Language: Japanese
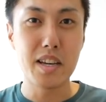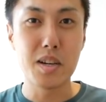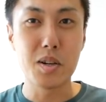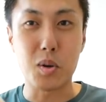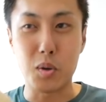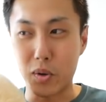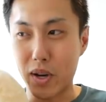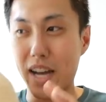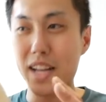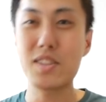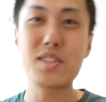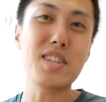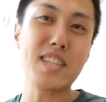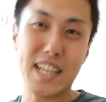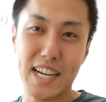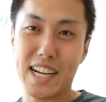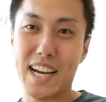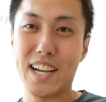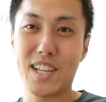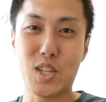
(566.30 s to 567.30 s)
この暑い
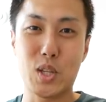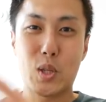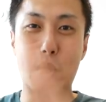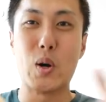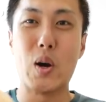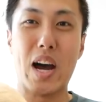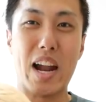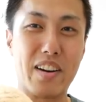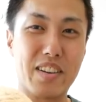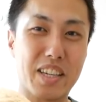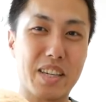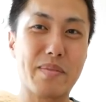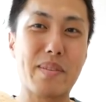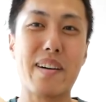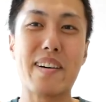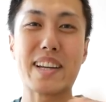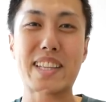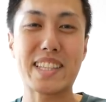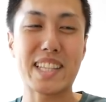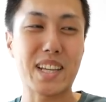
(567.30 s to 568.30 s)
中ちょっと歩き
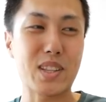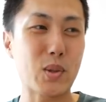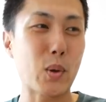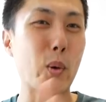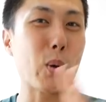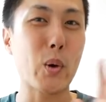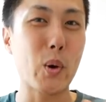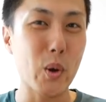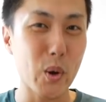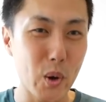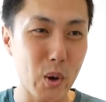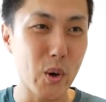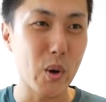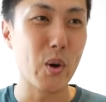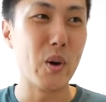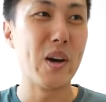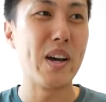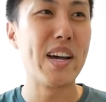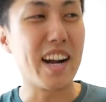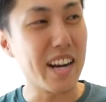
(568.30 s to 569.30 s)
回ったとこ
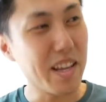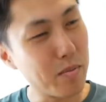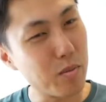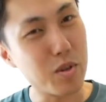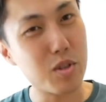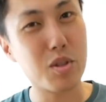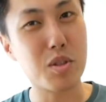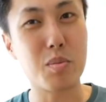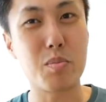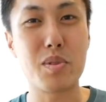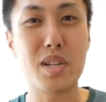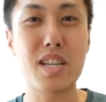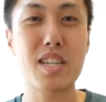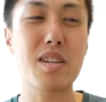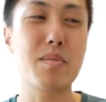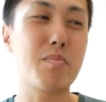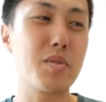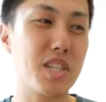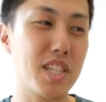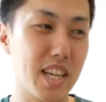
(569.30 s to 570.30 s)
ろ、あれもちょっと
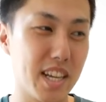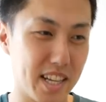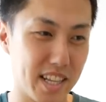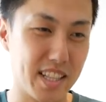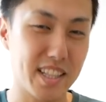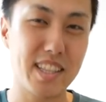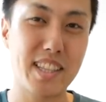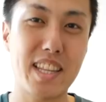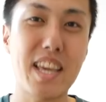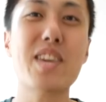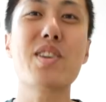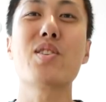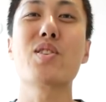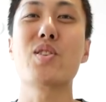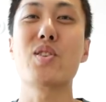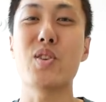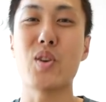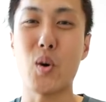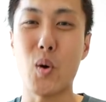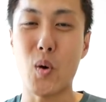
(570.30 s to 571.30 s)
ブラッシュアップしたいなって
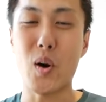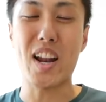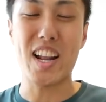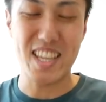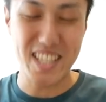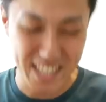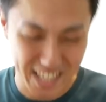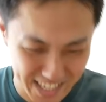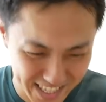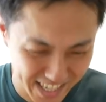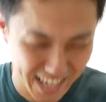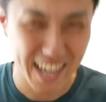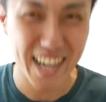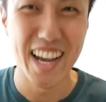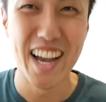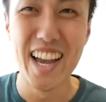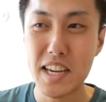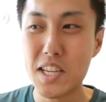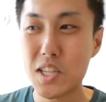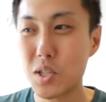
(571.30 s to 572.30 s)
いうお話でした。
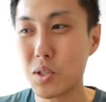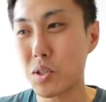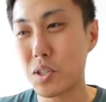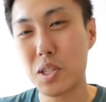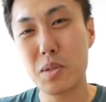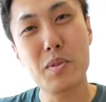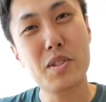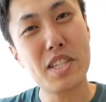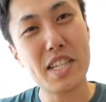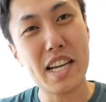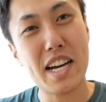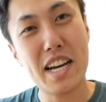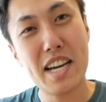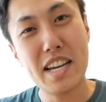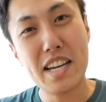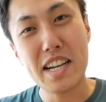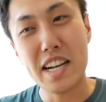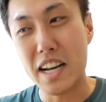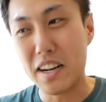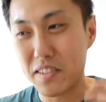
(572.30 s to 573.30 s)
ちょっと気持ちが
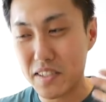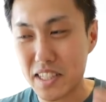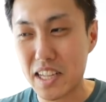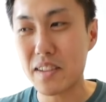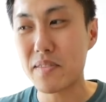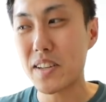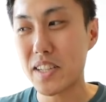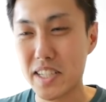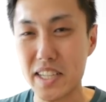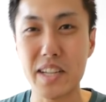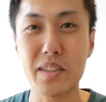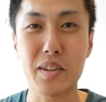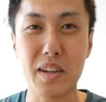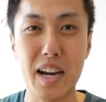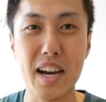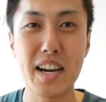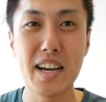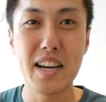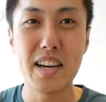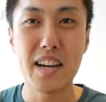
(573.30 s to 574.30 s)
軽くなりましたと
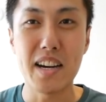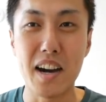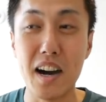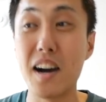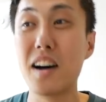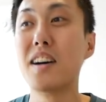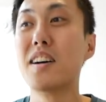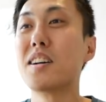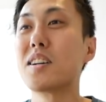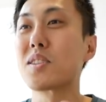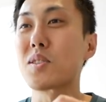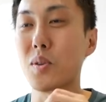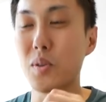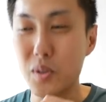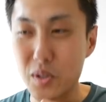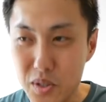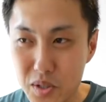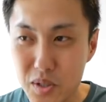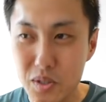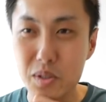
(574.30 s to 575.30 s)
か、あそう
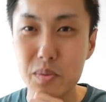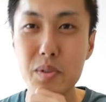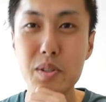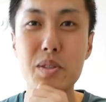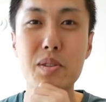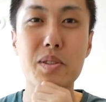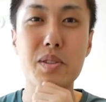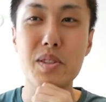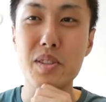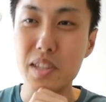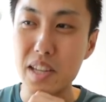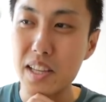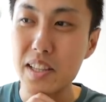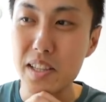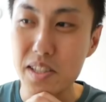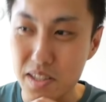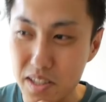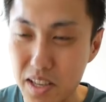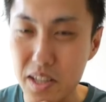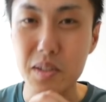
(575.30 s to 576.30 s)
いう荷物少ないんで
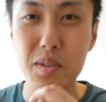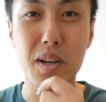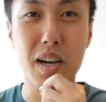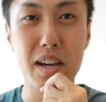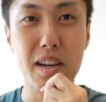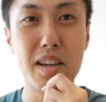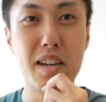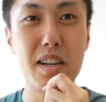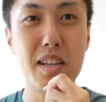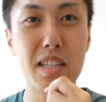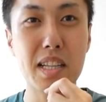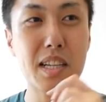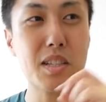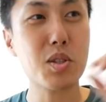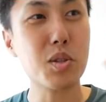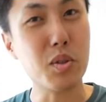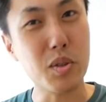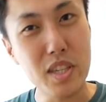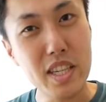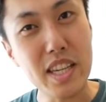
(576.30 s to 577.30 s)
すねとか、なんか
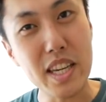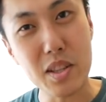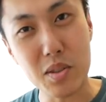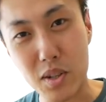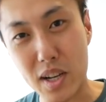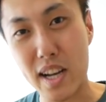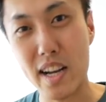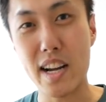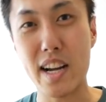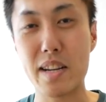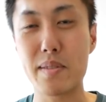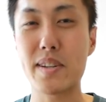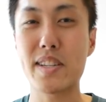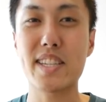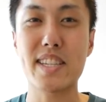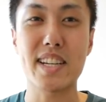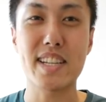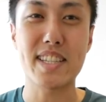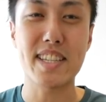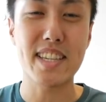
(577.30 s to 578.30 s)
ちょっと意見とかありまし
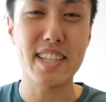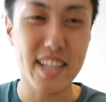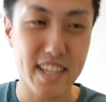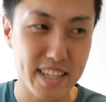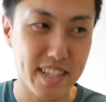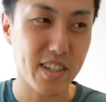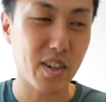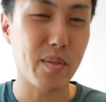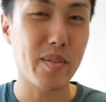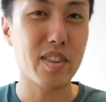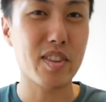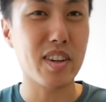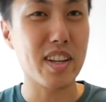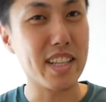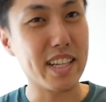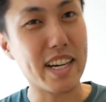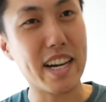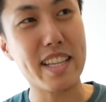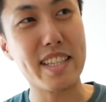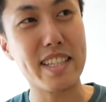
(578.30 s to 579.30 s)
たら、ぜひぜひコメント欄
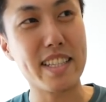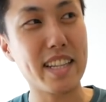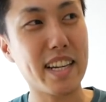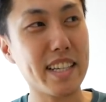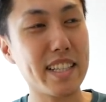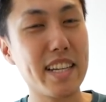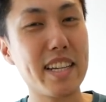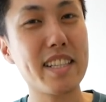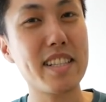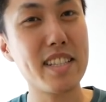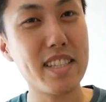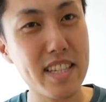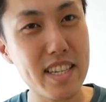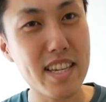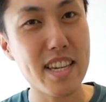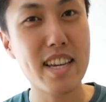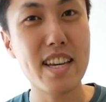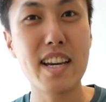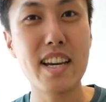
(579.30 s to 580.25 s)
に書いていただきたいですし、